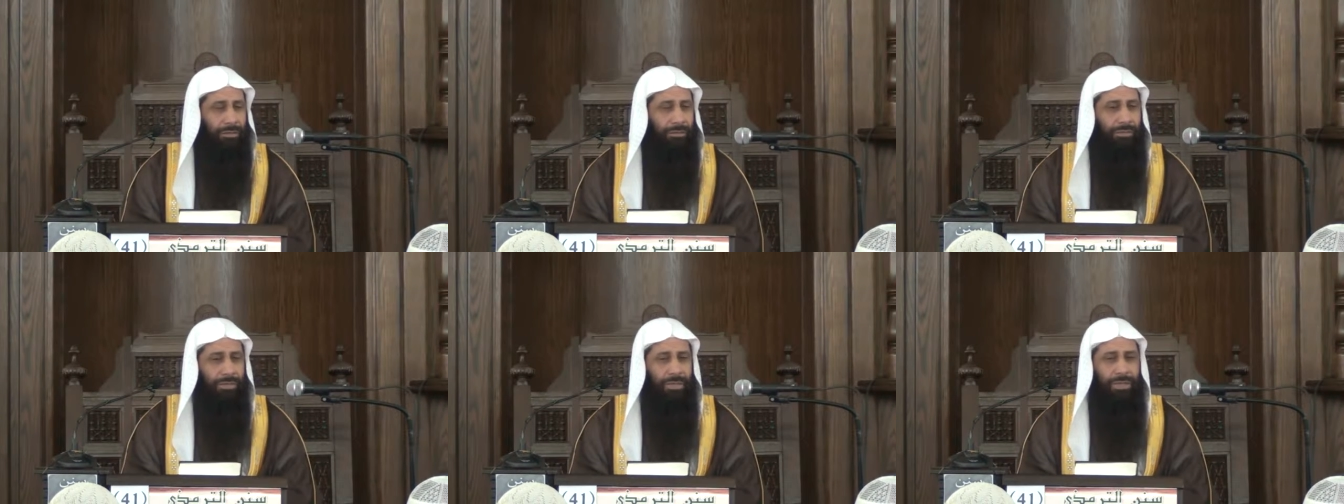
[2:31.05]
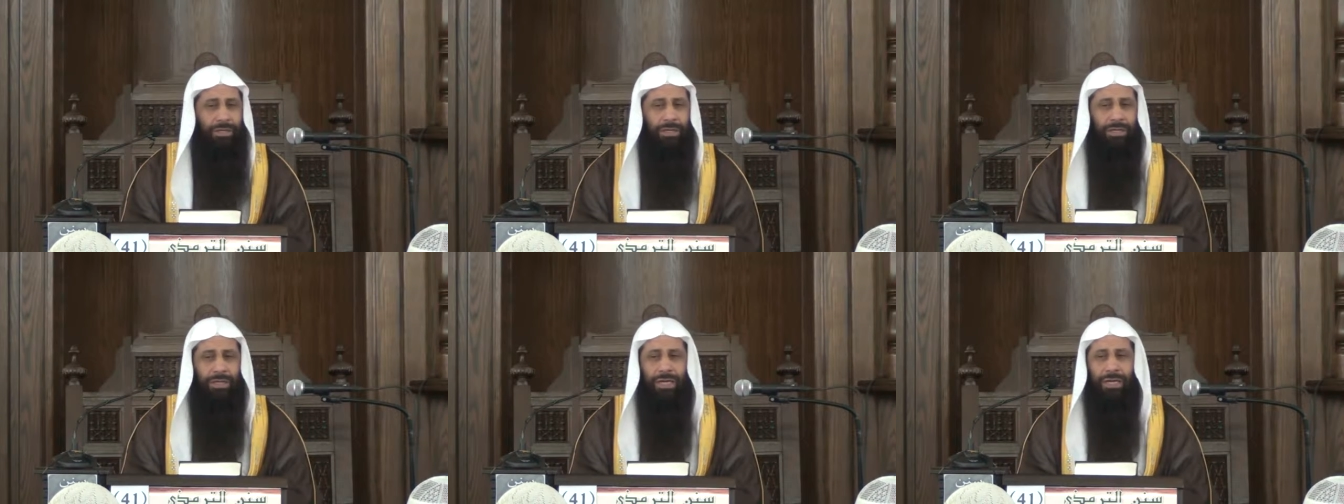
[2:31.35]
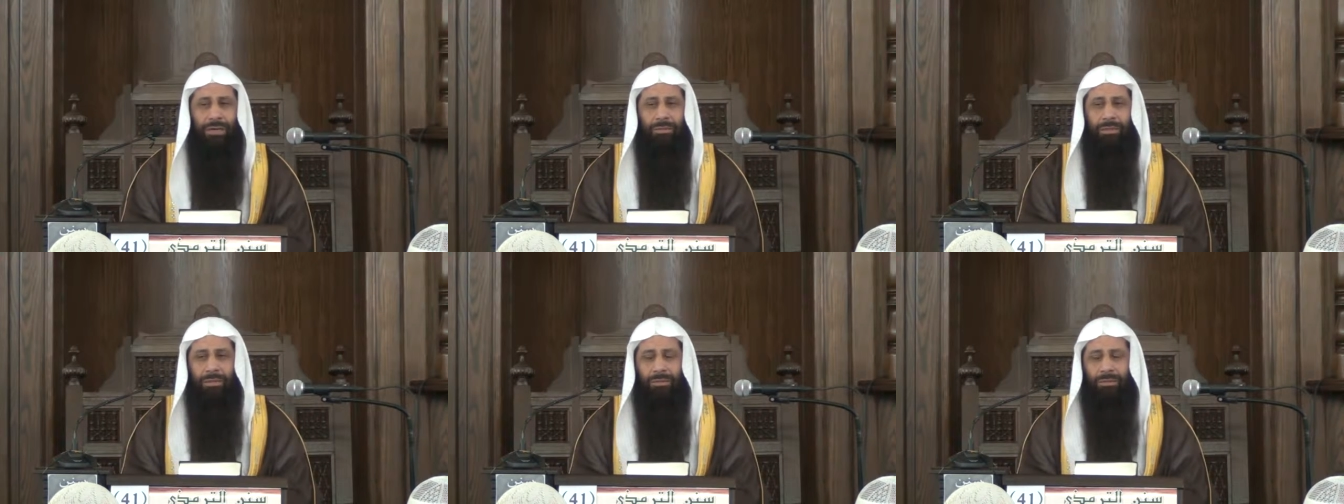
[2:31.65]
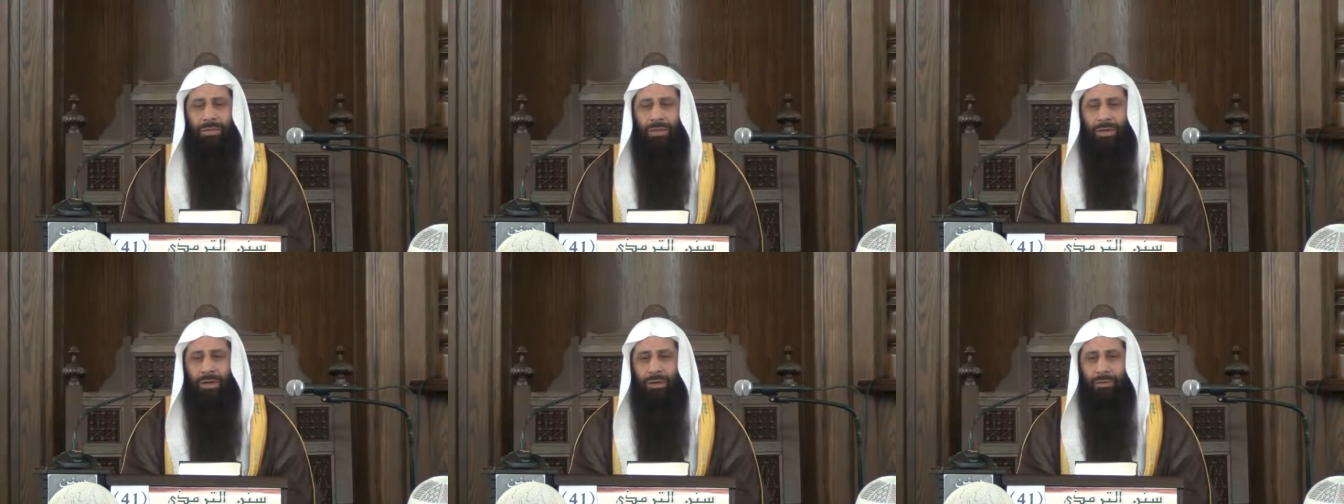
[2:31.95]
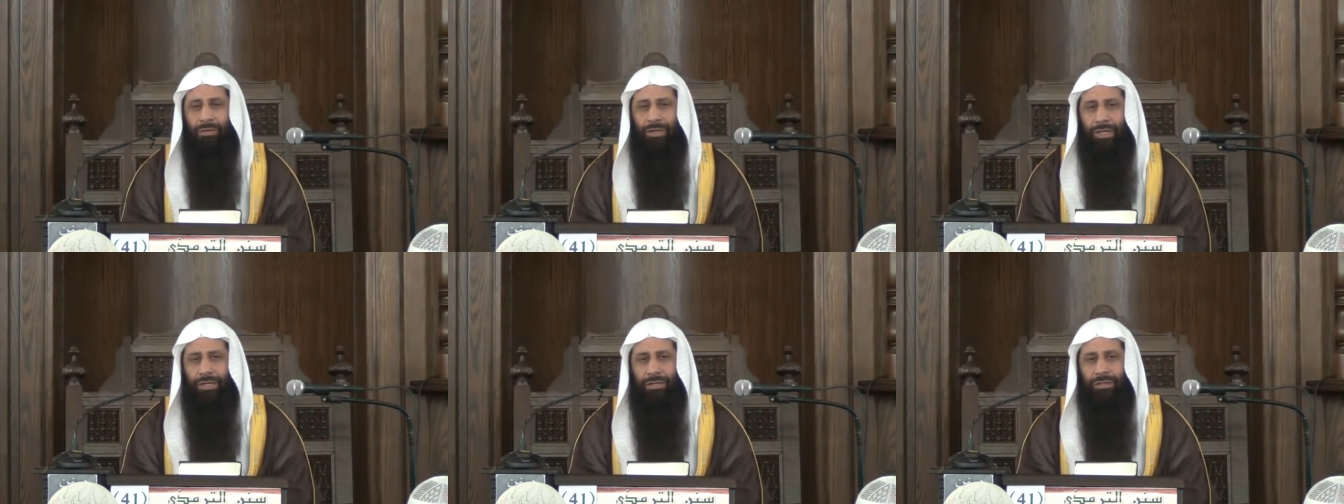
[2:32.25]
من من
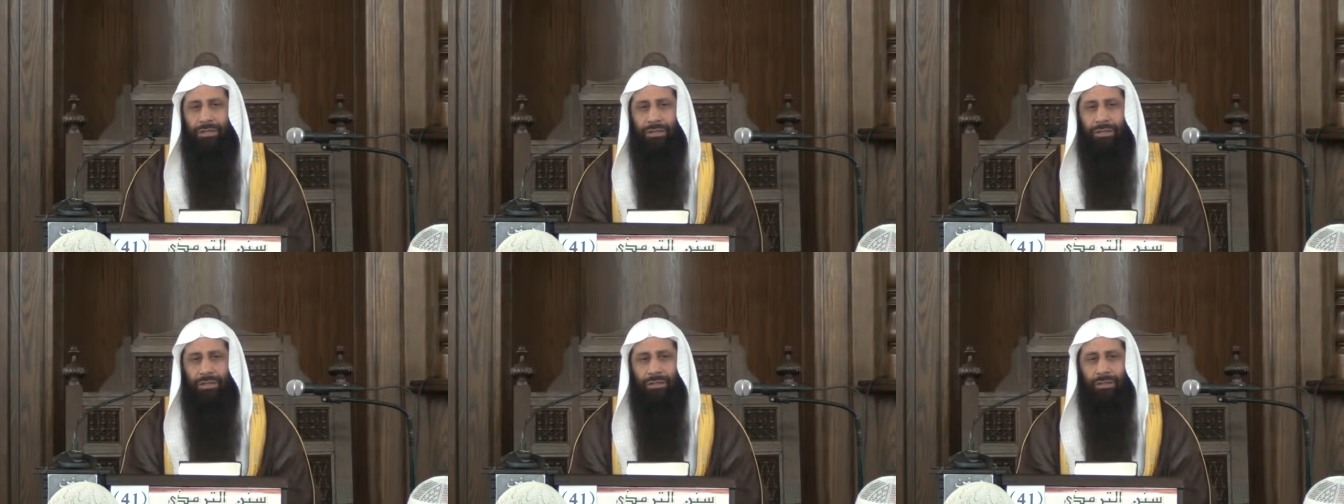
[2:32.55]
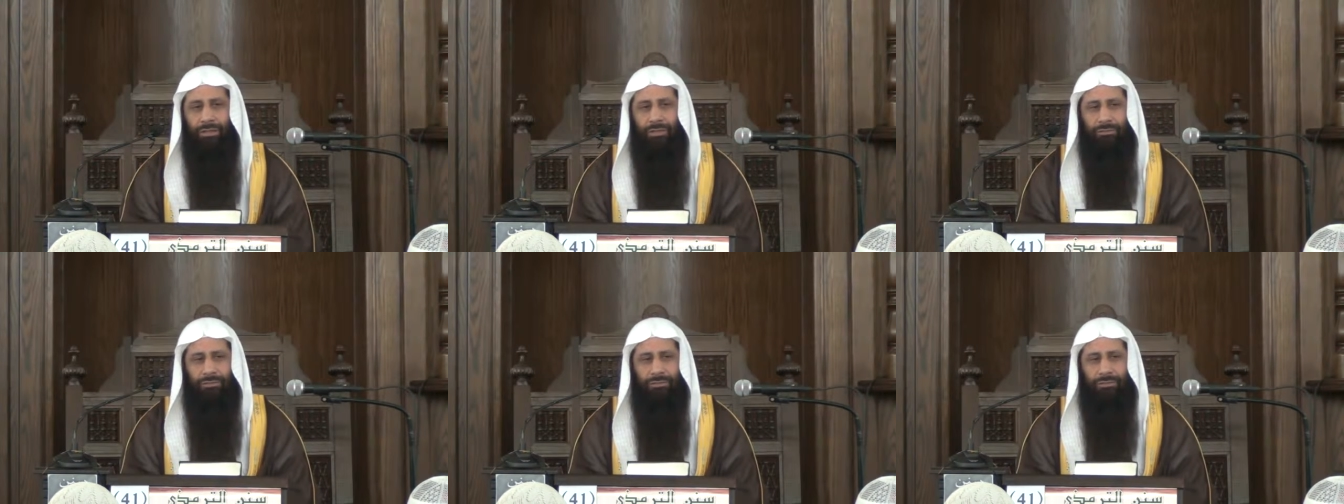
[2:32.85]
راويين